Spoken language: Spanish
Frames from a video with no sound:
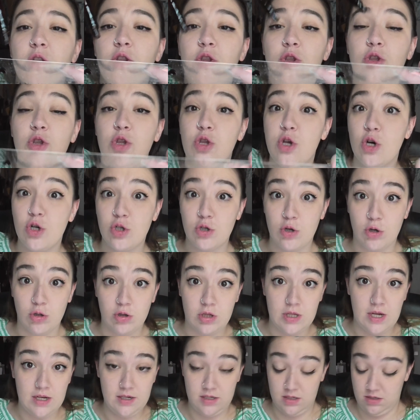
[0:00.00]
dos
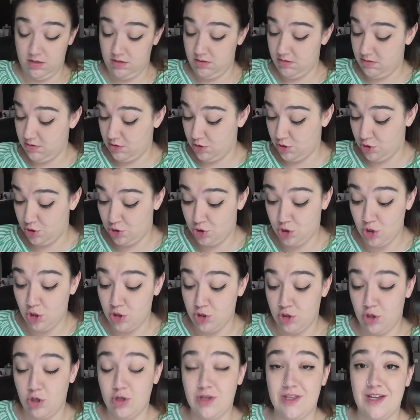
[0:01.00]
gotas
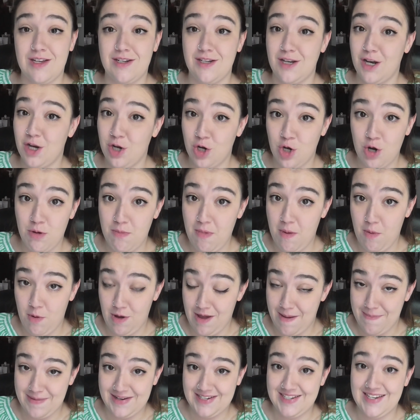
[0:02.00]
dos gotas, no me voy
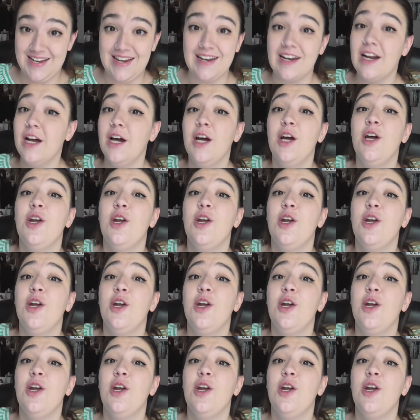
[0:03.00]
a pasar,